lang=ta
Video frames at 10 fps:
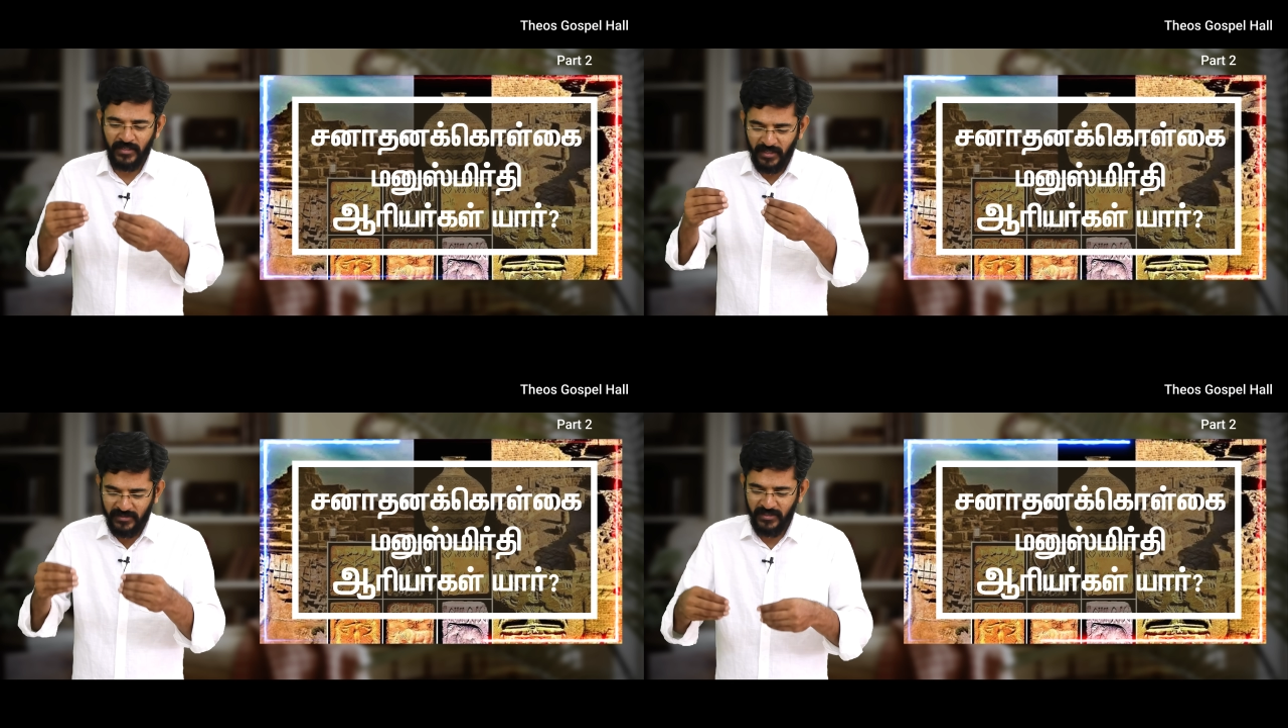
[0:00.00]

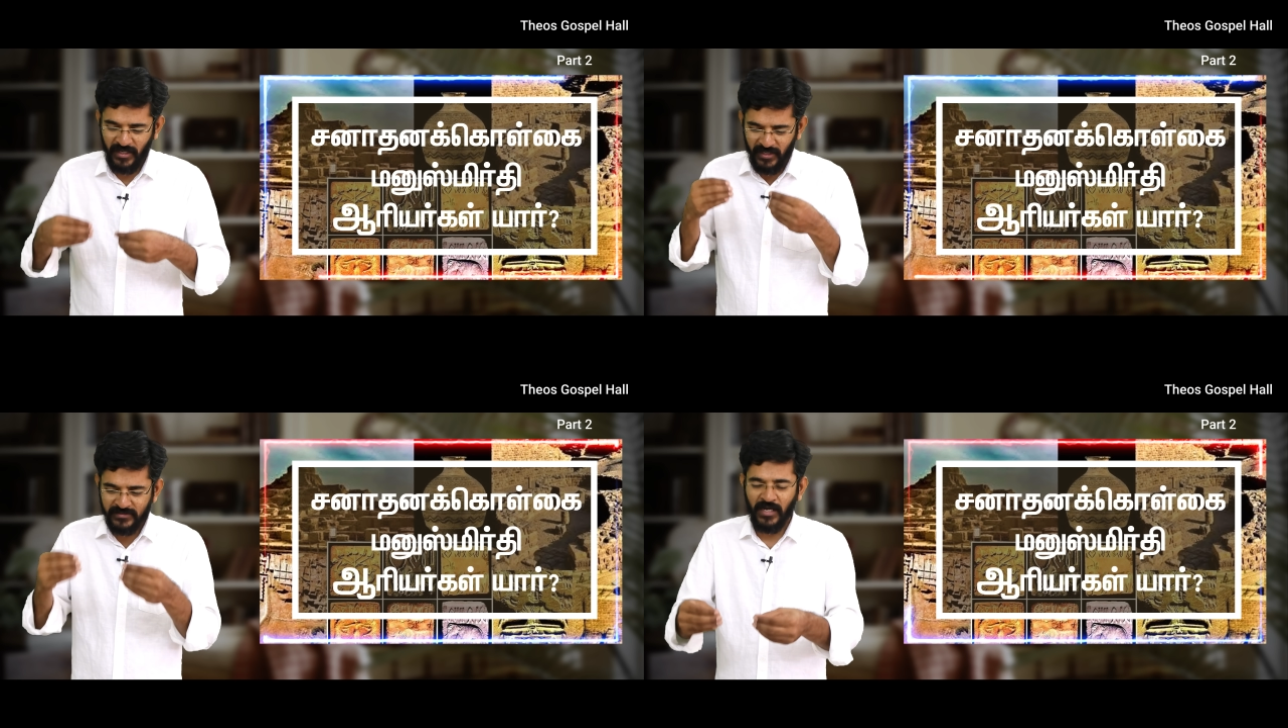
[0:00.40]
அது
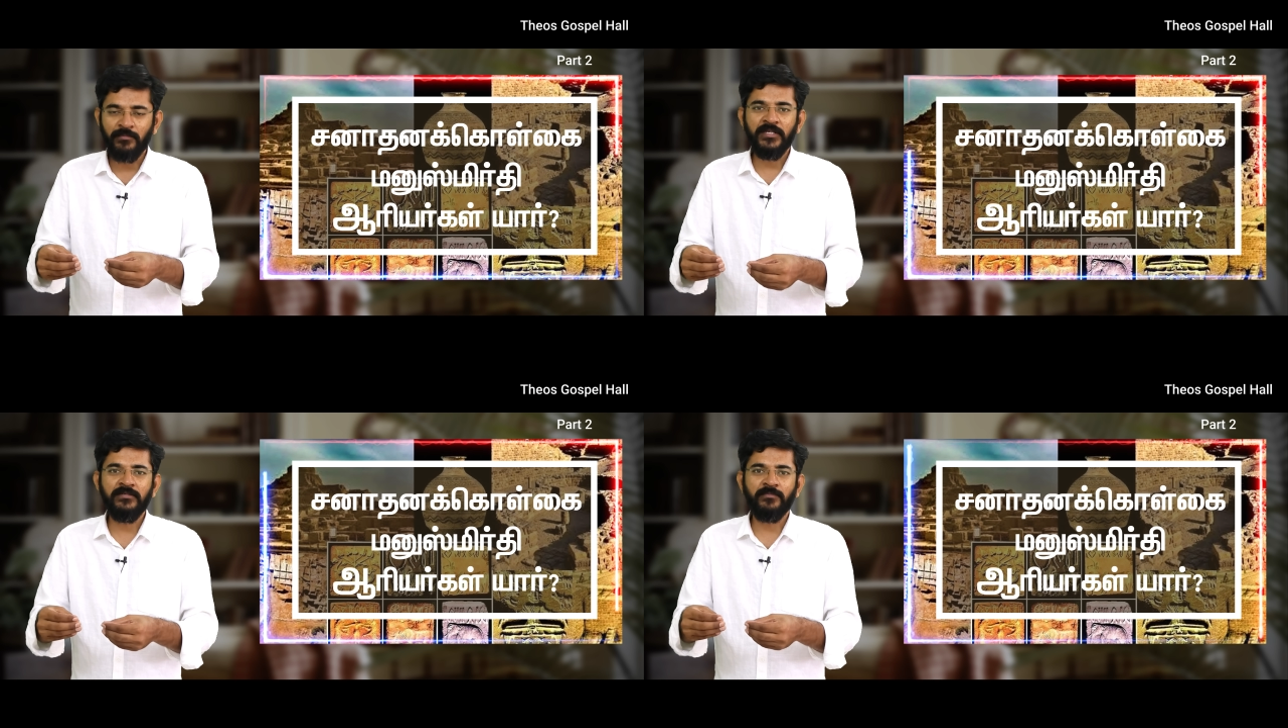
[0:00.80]
யார்
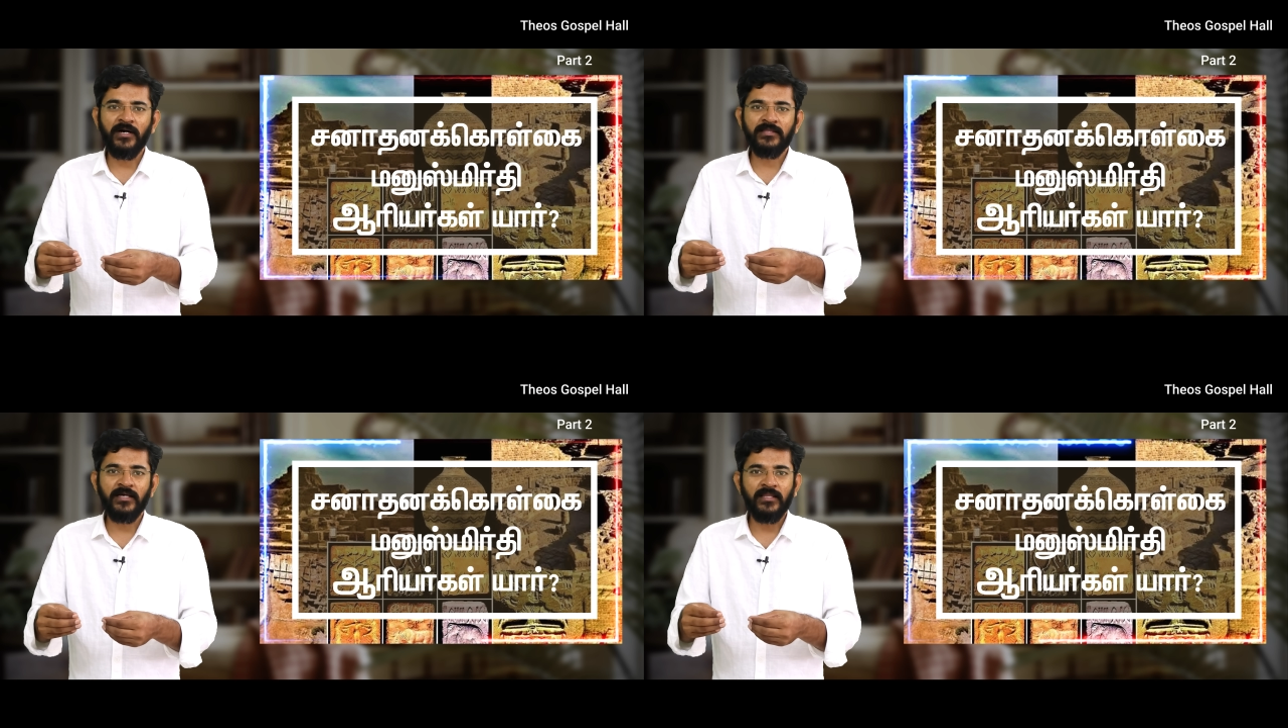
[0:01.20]
அப்படின்னு
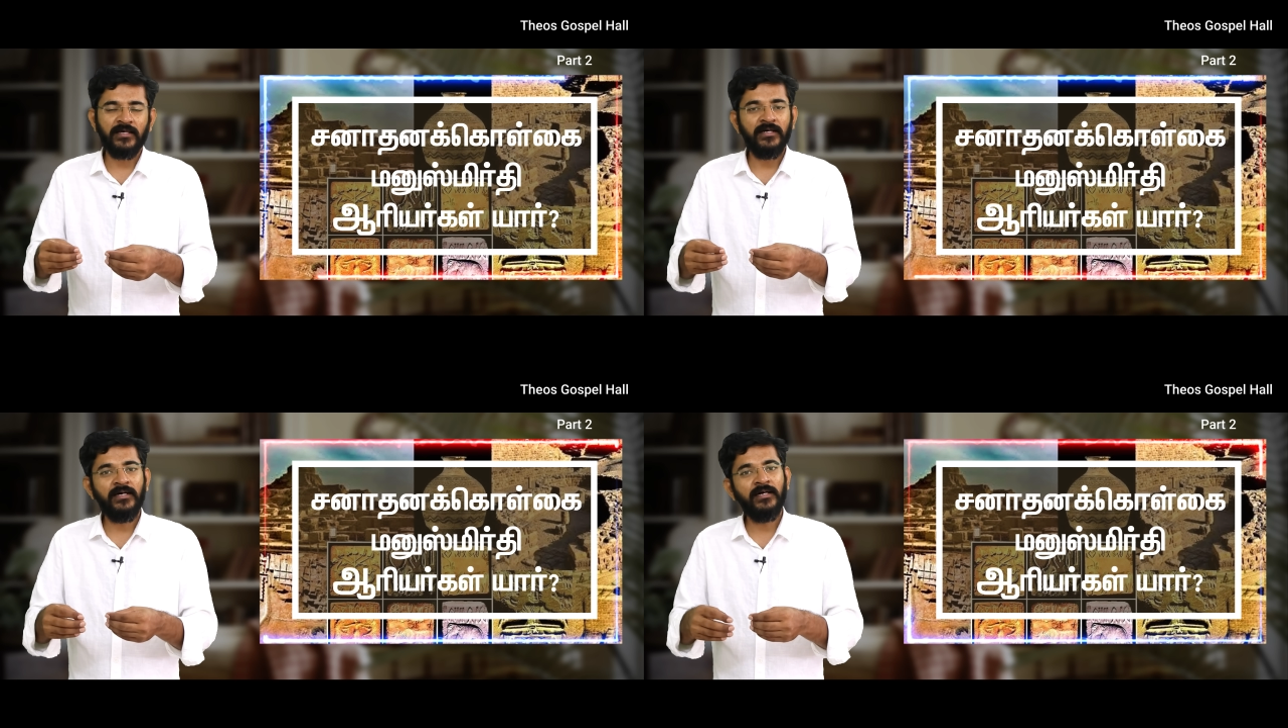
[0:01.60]

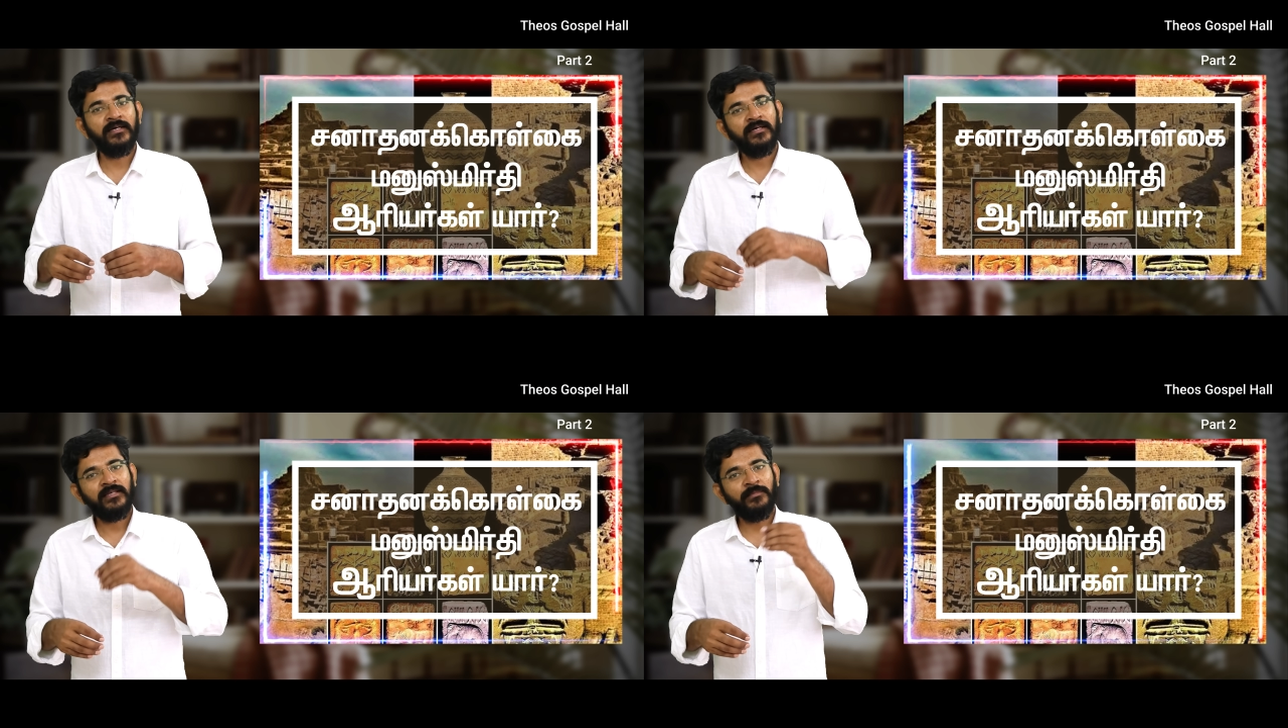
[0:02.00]
பார்த்தாதான்
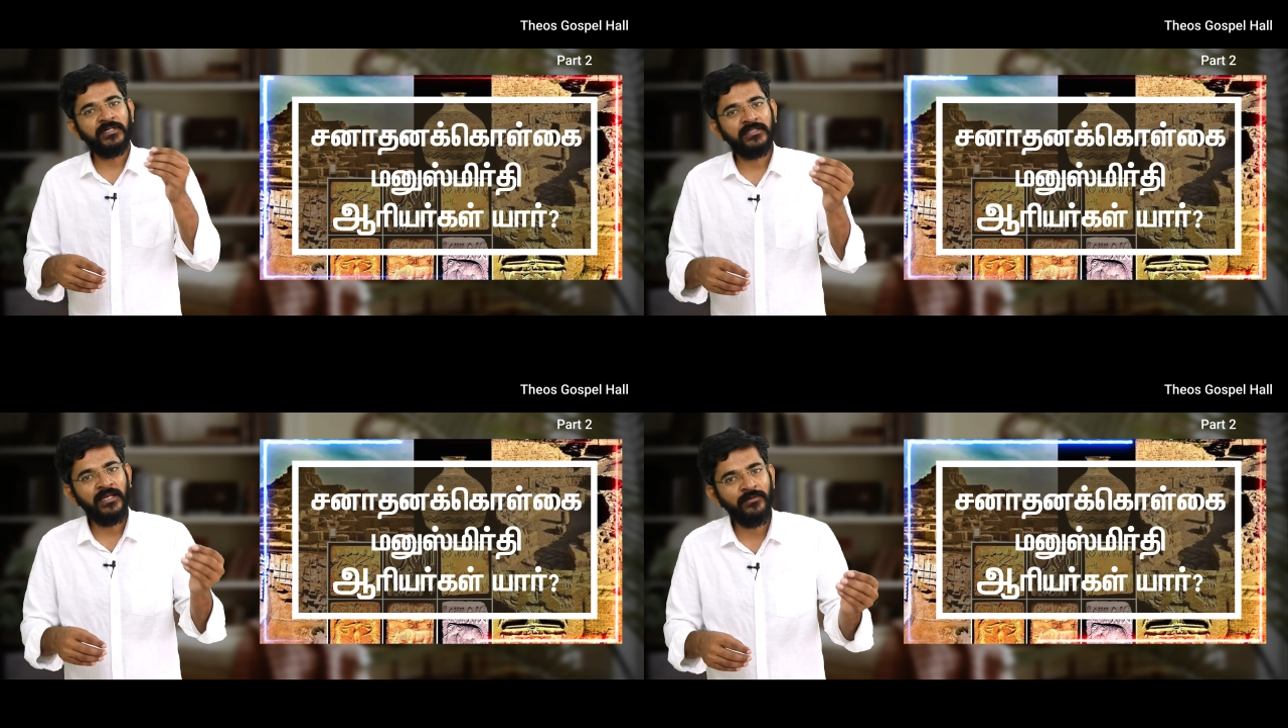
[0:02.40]

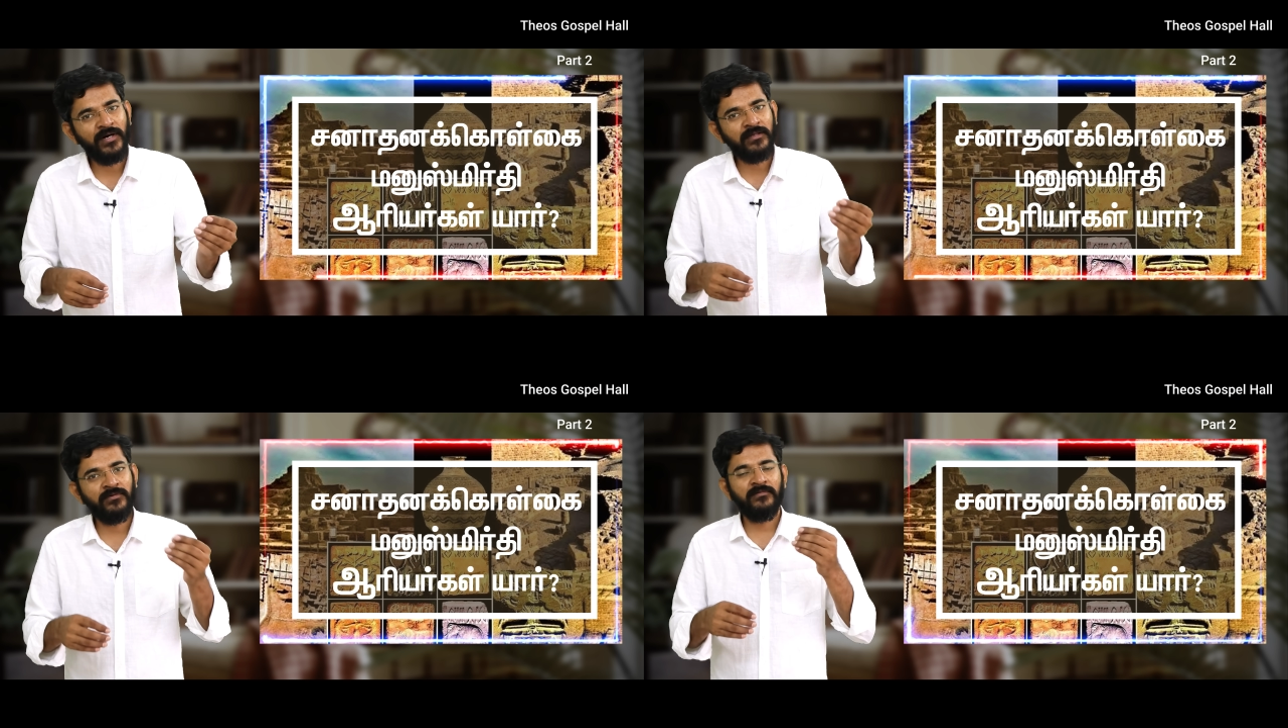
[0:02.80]
நமக்கு
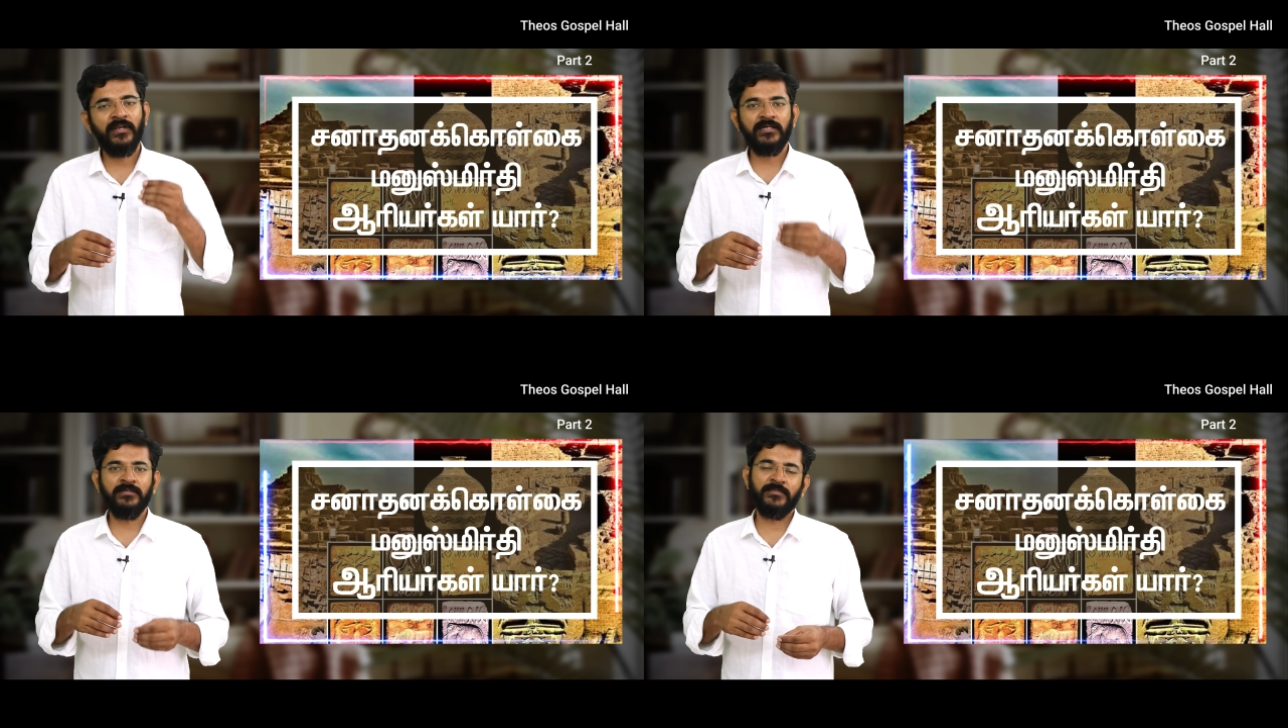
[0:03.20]
தெளிவான ஒரு
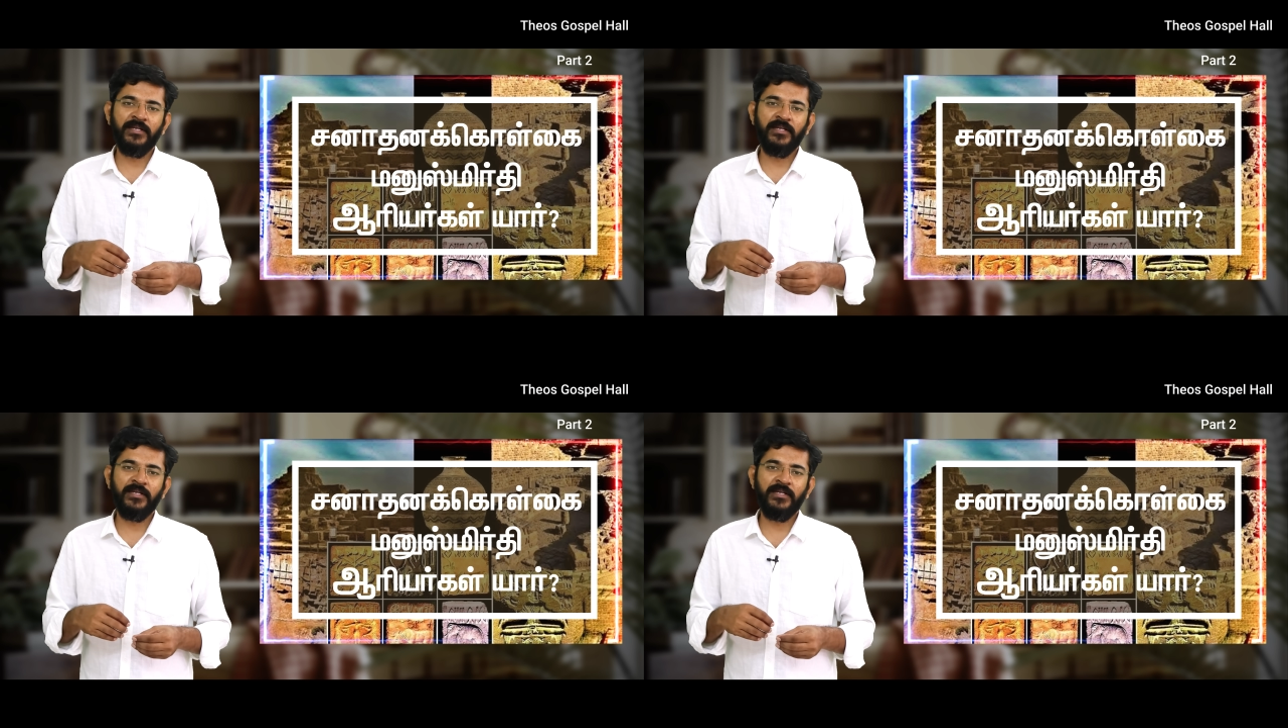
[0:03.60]
விளக்கம்